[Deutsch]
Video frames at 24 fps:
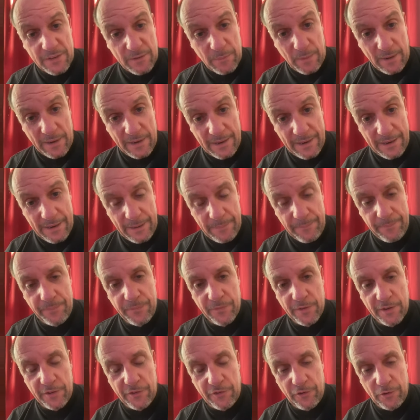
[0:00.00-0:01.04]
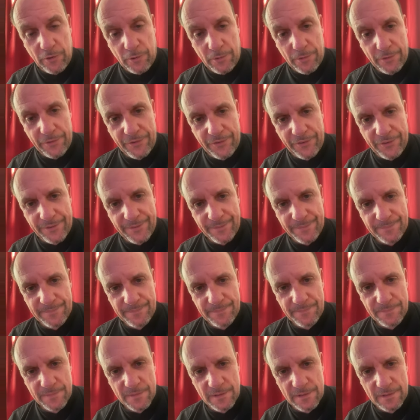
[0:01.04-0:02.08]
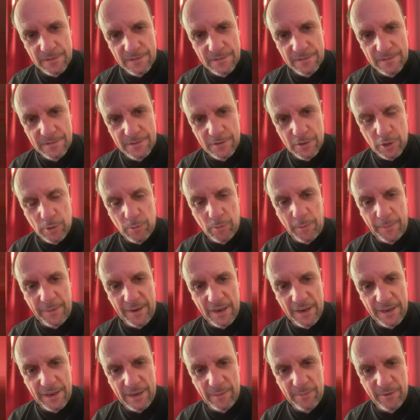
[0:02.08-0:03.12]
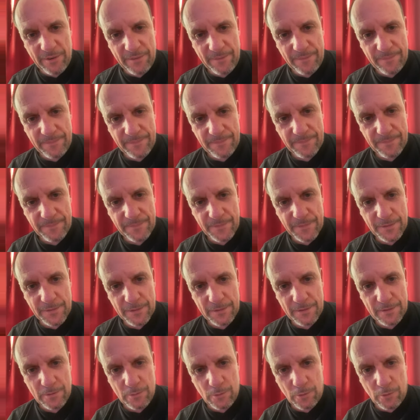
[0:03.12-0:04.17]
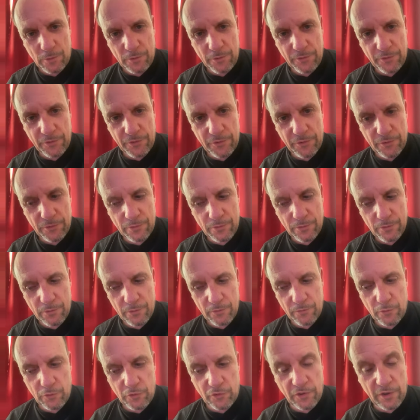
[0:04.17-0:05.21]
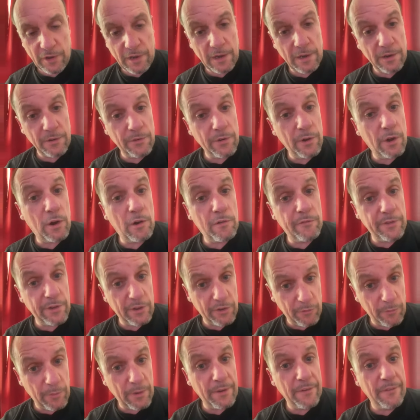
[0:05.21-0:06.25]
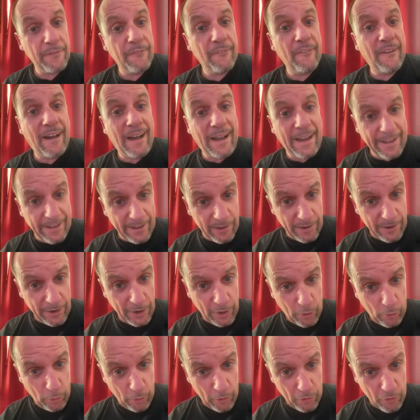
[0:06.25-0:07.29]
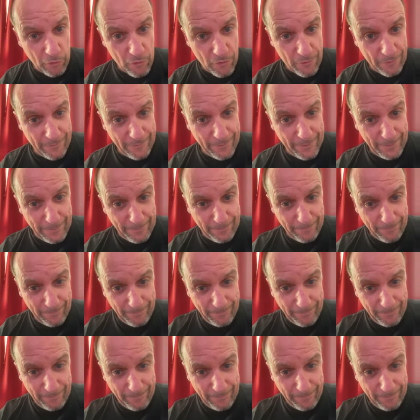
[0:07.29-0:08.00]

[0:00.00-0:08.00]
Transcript: Mai ist Jod, ne, können wir mit leben ne, und äh, wir sagen darauf erstmal Eierlikörchen. Ne?